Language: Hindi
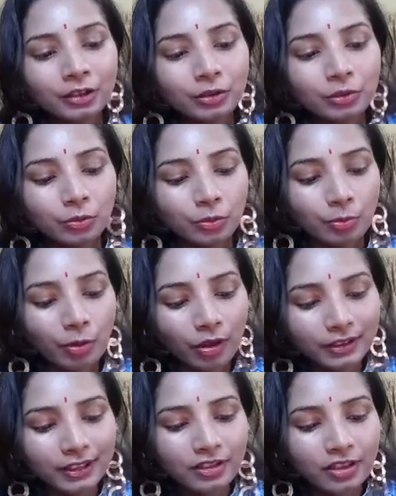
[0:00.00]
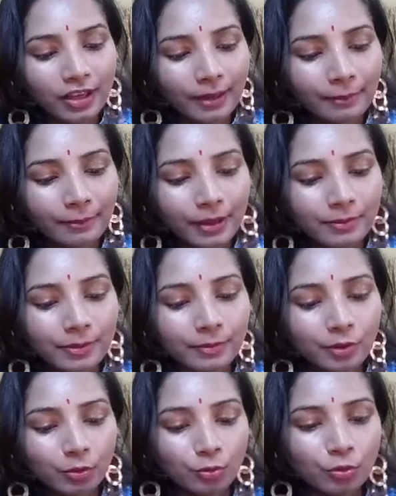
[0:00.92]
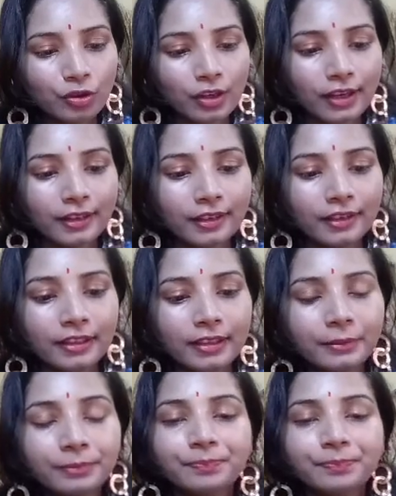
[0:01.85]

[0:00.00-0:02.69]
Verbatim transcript: तो बहुत ही अच्छा ऐप है आप सब ज़रूर ट्राई करिए